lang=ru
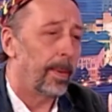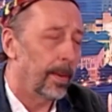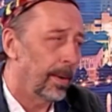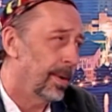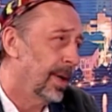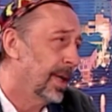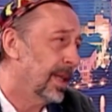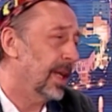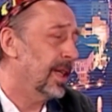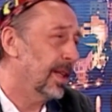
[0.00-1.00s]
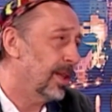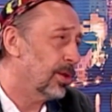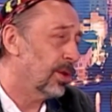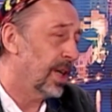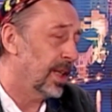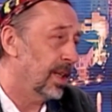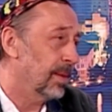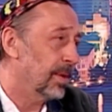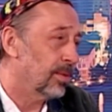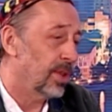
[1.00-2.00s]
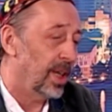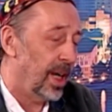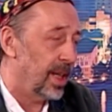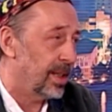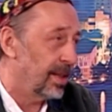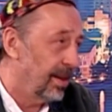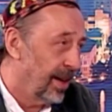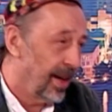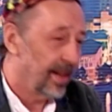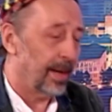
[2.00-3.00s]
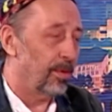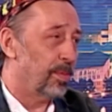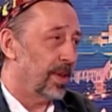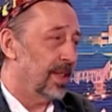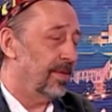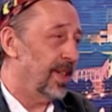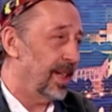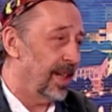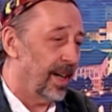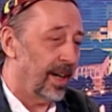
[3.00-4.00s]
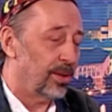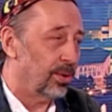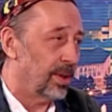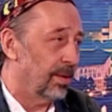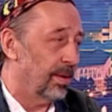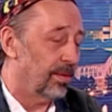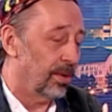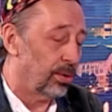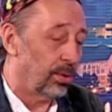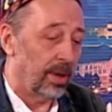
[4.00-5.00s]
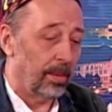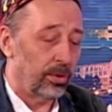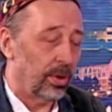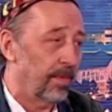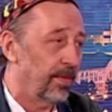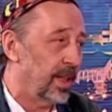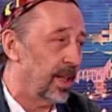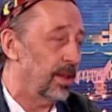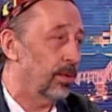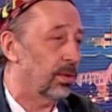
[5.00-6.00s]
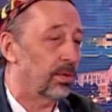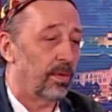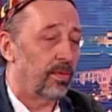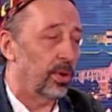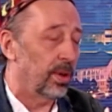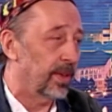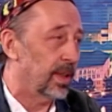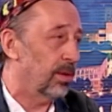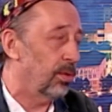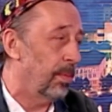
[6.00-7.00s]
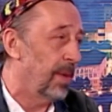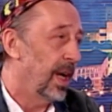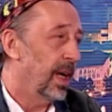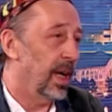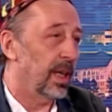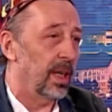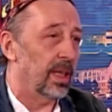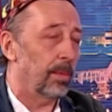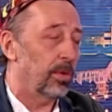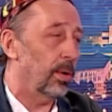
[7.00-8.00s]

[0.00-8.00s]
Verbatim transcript: фу, да делайте, что хотите, потому что есть само произведение, а что ты, что там, кто там фантазирует, кто входит в этот дом, какие там